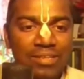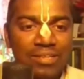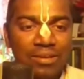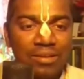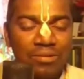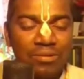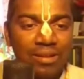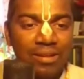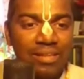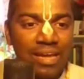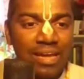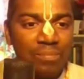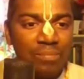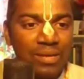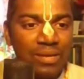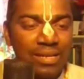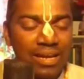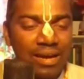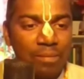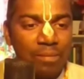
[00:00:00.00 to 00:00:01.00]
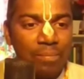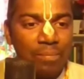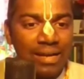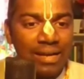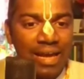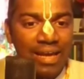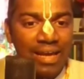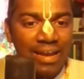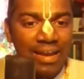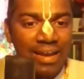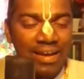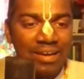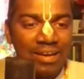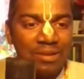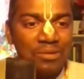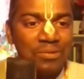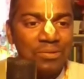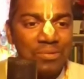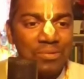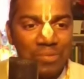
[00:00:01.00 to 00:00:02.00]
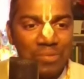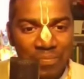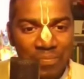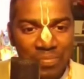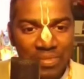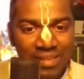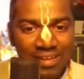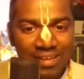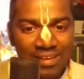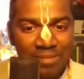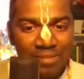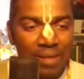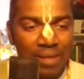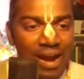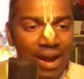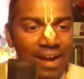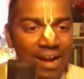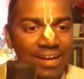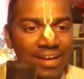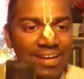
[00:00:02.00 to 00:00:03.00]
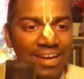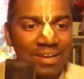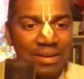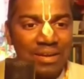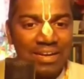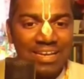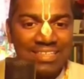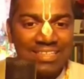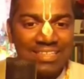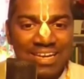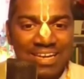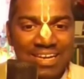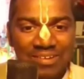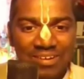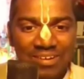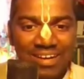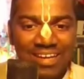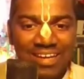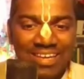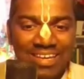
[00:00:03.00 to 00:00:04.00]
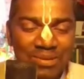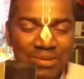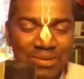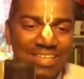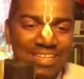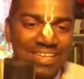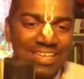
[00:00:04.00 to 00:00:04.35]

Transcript: అనుకోండి దానిపైన బట్టల రైడాలు పేడ వేయడాలు అనేసారు అనుకోండి యూజ్లెస్